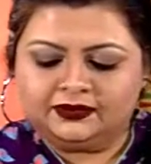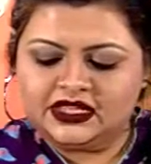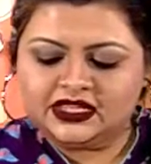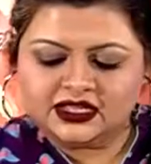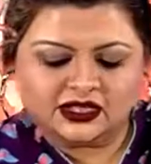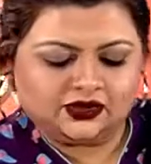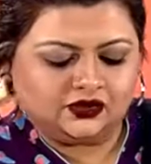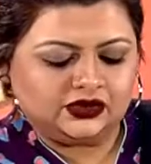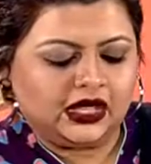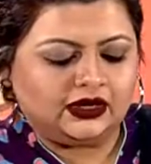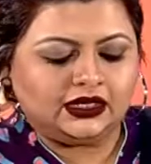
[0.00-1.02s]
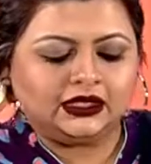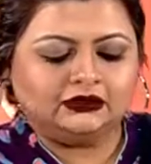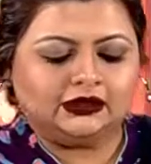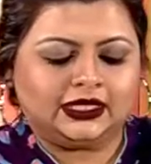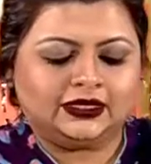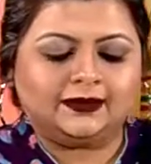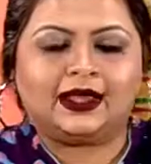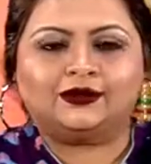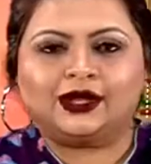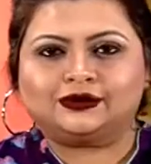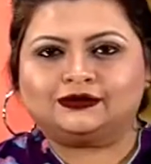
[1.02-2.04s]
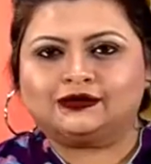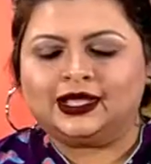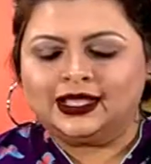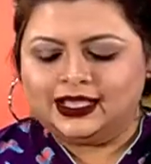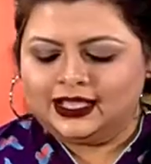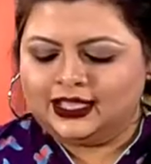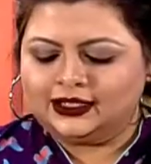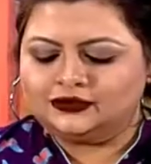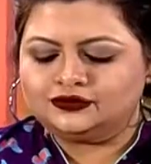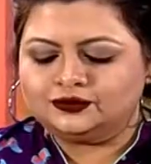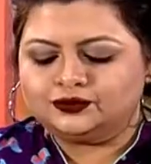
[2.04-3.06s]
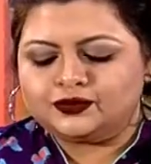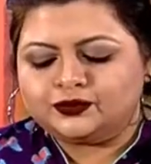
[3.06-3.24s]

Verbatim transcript: মিশে যেত তাহলে কিন্তু খেতে ভালো লাগতো না একটু